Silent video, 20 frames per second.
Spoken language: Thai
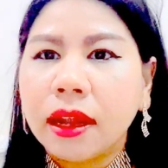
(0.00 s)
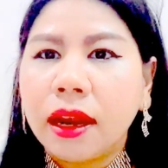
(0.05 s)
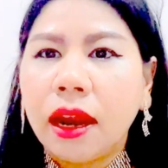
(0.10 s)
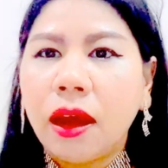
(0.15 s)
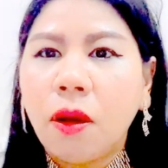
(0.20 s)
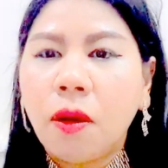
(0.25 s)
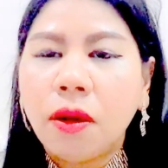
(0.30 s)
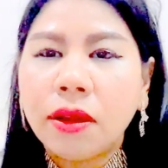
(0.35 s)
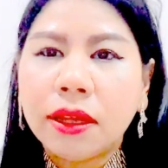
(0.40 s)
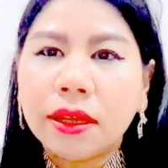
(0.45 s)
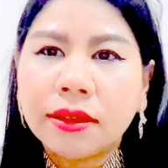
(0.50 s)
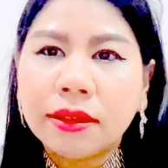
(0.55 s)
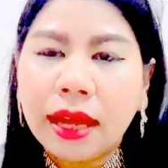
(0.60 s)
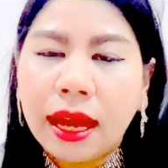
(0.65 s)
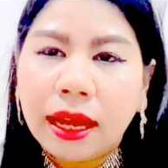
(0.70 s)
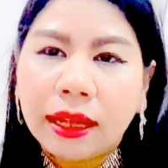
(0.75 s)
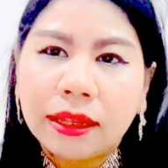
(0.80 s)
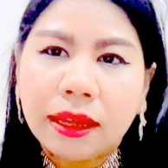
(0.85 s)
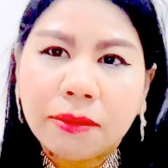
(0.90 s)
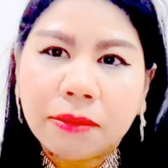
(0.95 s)
เราก็จะ
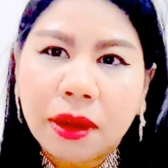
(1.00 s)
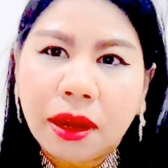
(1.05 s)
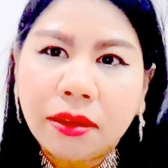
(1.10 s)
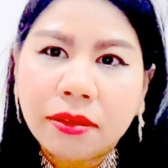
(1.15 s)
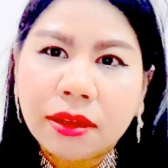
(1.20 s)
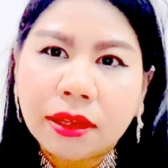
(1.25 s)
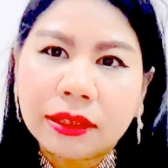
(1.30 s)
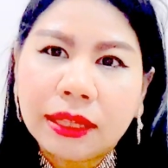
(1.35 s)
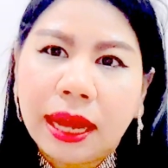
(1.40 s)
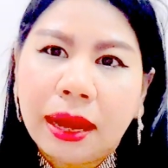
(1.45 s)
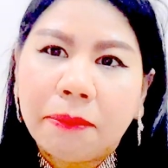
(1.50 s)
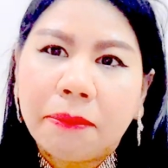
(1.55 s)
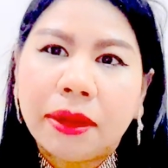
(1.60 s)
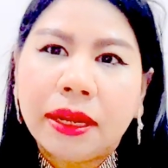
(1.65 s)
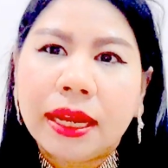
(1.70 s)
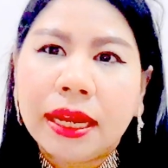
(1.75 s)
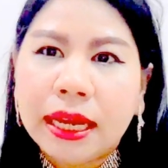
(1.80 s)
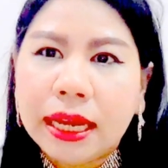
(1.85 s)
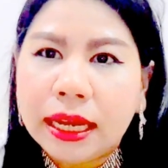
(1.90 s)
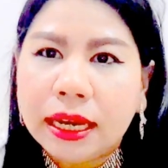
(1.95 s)
สั่งนำเข้าจากต่างป
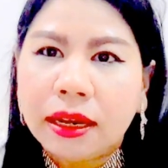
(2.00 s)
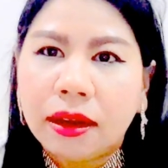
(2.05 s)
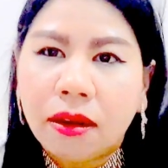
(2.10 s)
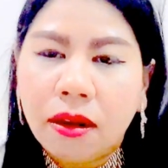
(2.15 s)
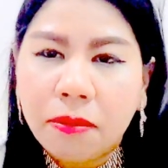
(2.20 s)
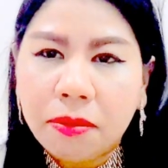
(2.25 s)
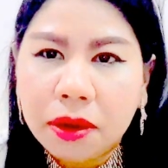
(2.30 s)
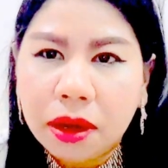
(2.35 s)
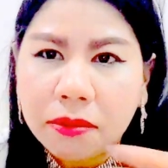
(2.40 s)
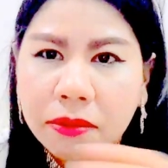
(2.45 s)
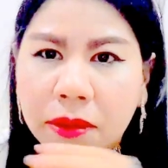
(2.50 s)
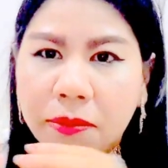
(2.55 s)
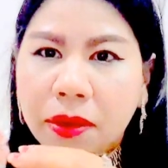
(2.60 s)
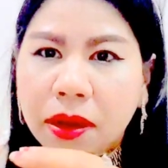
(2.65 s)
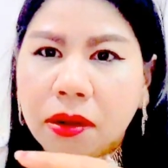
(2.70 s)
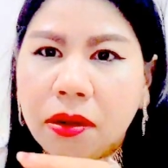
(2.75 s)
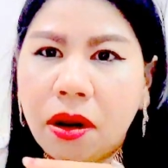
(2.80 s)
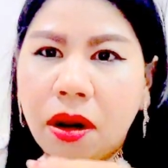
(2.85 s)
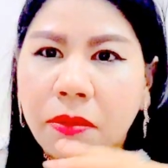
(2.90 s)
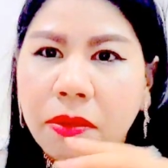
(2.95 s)
ระเทศแล้วก็เพื่อมาป
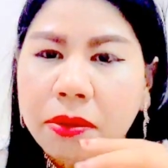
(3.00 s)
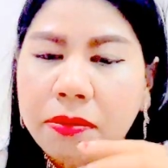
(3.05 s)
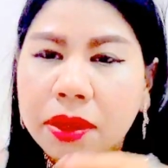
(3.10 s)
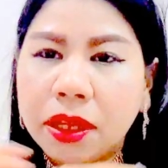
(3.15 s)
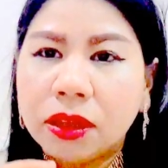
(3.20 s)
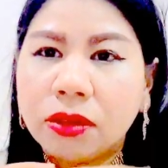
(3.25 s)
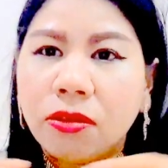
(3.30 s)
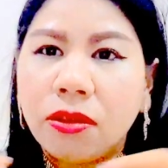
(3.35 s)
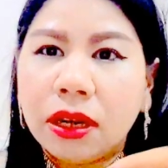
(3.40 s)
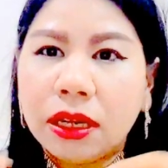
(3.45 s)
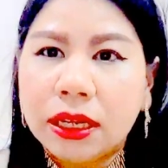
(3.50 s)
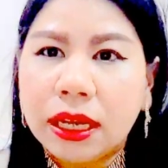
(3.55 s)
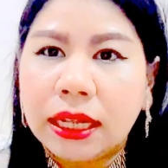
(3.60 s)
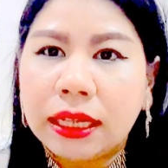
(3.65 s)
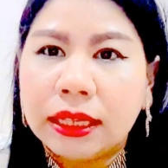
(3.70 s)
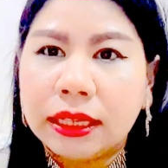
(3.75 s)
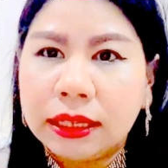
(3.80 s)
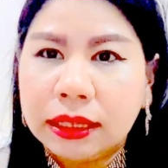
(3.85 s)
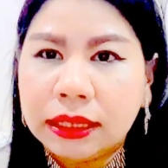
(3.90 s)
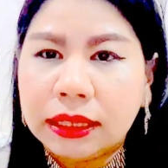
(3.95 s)
ระกอบให้เป็นตัวเรือน
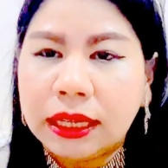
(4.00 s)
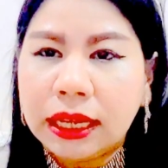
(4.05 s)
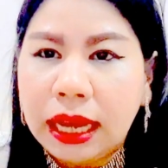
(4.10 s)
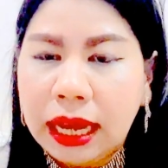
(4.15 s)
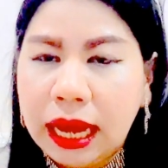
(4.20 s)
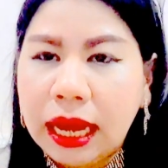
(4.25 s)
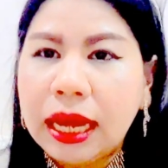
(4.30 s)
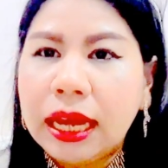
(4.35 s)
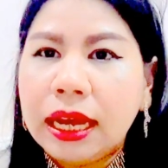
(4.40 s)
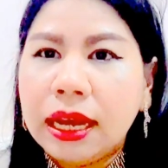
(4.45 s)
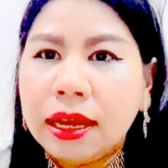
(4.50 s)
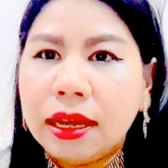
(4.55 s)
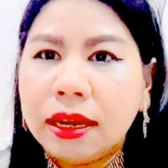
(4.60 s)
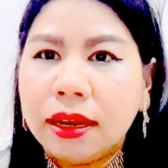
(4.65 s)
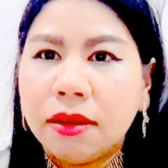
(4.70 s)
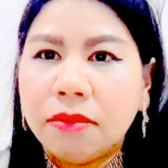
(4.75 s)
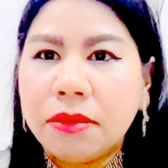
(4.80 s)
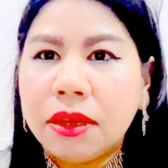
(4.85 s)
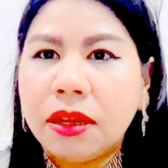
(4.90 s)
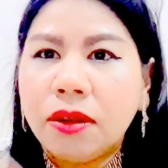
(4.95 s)
นะคะ
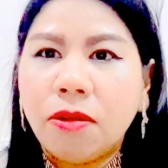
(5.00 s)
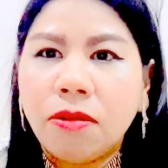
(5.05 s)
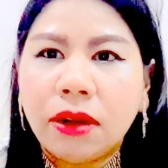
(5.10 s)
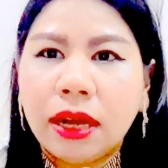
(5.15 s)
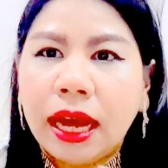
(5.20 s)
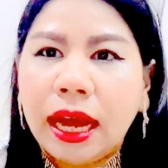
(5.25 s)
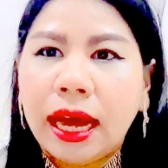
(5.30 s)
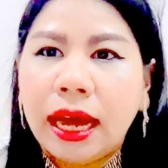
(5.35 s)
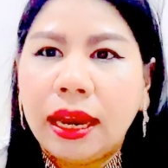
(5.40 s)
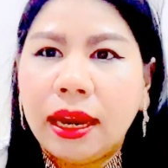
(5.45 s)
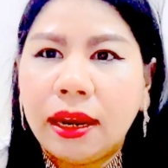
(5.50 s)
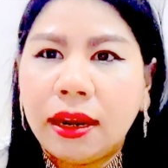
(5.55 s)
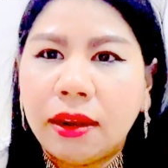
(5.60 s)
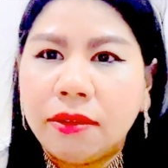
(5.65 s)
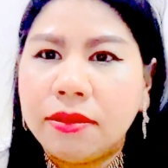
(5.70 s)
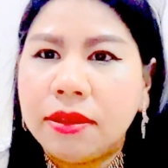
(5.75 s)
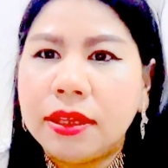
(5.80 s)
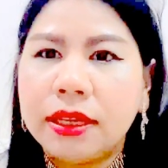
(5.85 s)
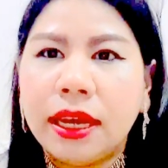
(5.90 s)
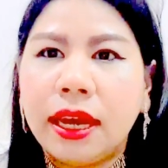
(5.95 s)
เรามีโรงงานเรา
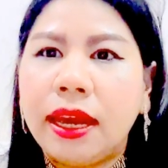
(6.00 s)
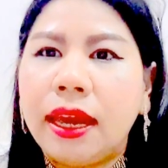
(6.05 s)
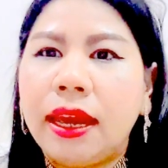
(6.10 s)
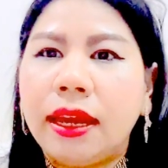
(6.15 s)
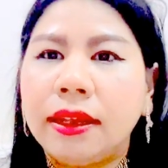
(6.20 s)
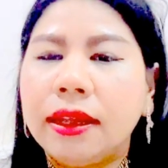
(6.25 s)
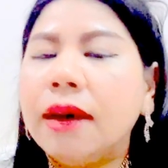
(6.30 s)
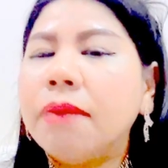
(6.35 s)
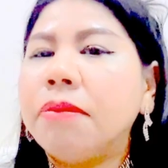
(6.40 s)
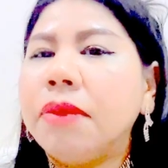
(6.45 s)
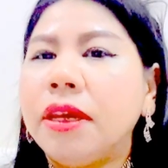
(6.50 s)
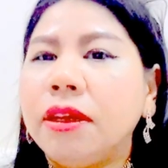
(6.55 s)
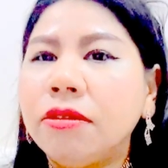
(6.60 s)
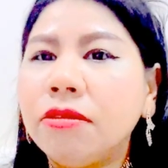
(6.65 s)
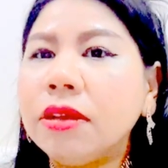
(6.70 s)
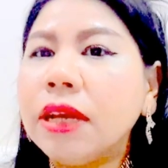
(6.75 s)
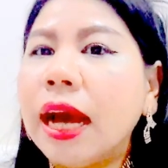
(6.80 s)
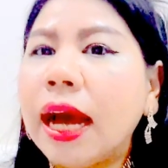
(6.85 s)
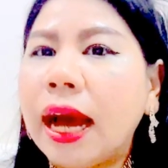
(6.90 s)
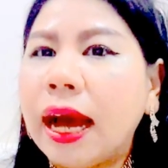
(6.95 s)
เจียเองทำเอง
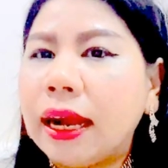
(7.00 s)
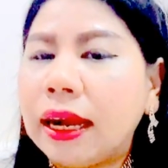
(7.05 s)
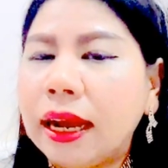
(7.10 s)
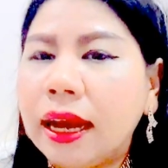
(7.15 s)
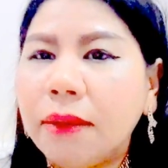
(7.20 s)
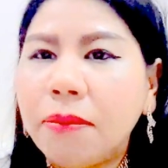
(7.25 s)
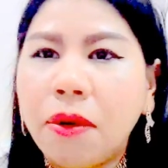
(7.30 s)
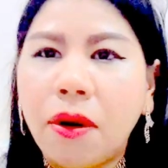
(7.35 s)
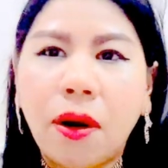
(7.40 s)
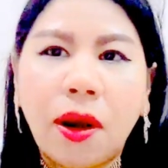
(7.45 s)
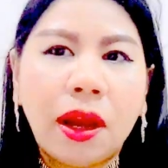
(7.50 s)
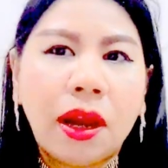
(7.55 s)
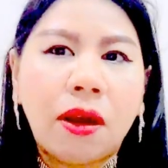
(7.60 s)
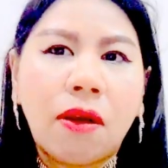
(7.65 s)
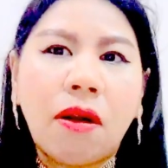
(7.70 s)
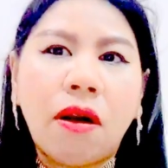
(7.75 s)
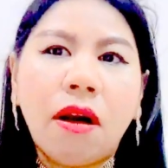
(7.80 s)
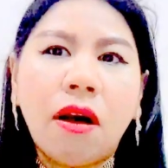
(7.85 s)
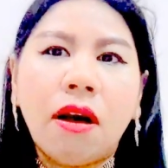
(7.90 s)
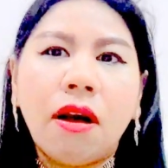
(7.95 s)
ทุกอย่างนะคะพลอยเรา
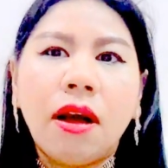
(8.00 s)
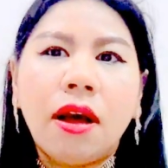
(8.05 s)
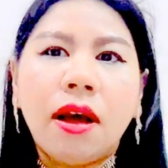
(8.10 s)
ก็